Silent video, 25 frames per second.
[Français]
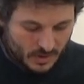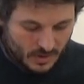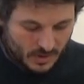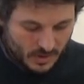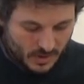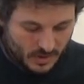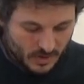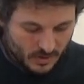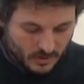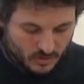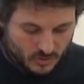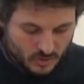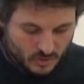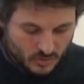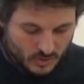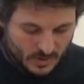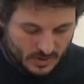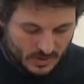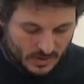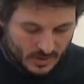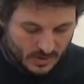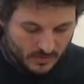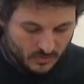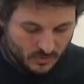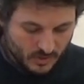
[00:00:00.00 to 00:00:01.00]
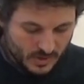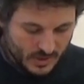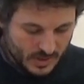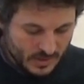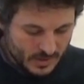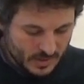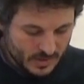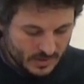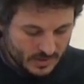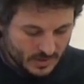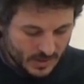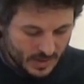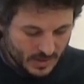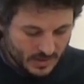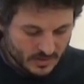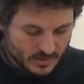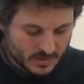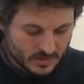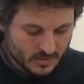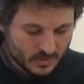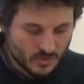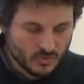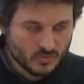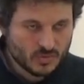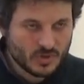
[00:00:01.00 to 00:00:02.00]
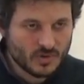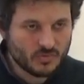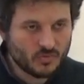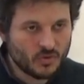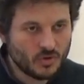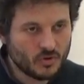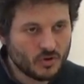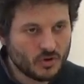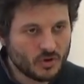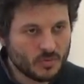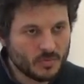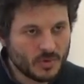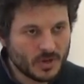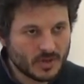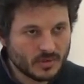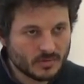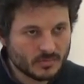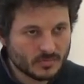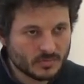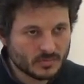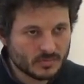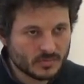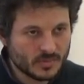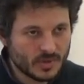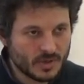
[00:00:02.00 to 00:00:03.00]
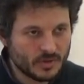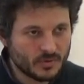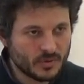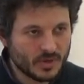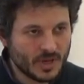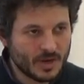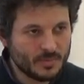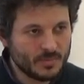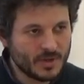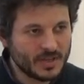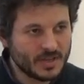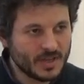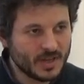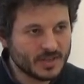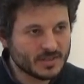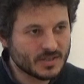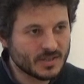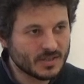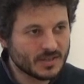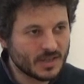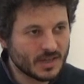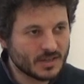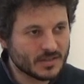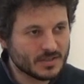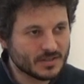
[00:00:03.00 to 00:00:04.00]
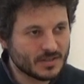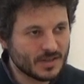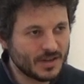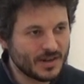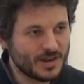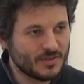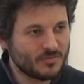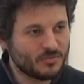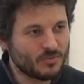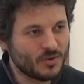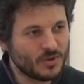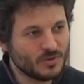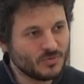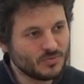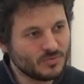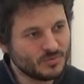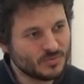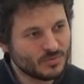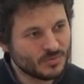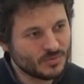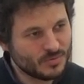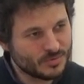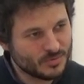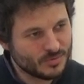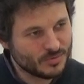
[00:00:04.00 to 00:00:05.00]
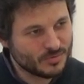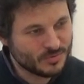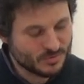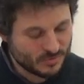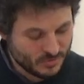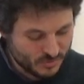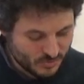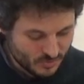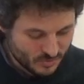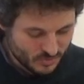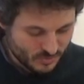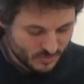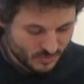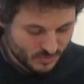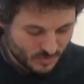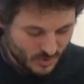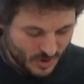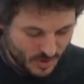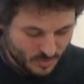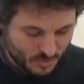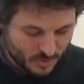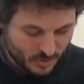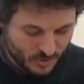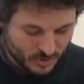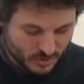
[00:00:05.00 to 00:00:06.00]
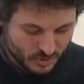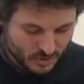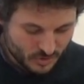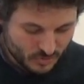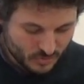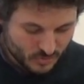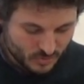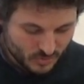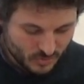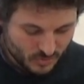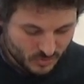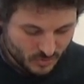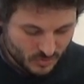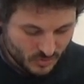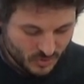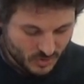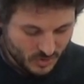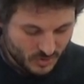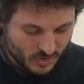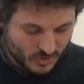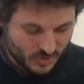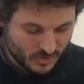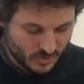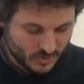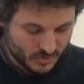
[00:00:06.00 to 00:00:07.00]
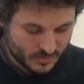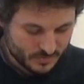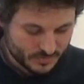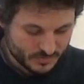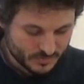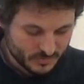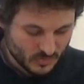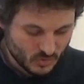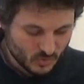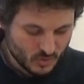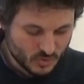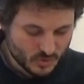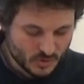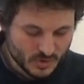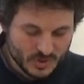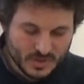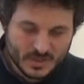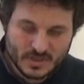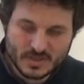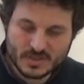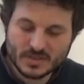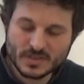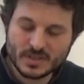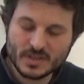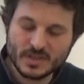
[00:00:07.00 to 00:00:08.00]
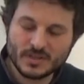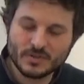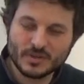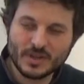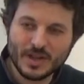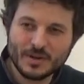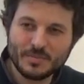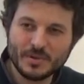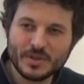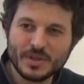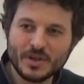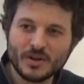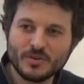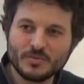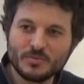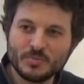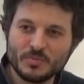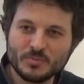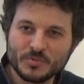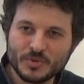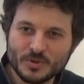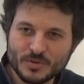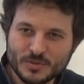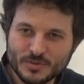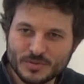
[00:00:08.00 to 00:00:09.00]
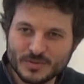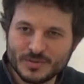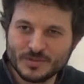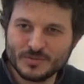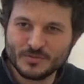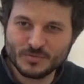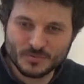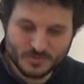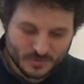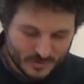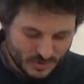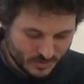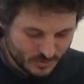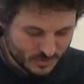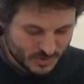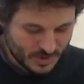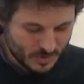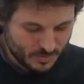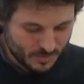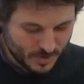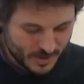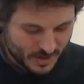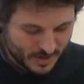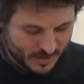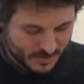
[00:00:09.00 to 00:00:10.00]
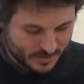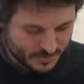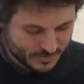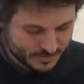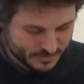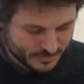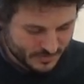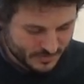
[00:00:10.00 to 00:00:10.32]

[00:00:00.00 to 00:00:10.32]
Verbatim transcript: et ensuite évoquer des textes que nous avons en commun, et de quelle manière ces textes à la fois nous, nous, nous rapprochent, nous, nous, euh, nous, unissent, et de quelle manière en même temps ils nous, ils nous séparent.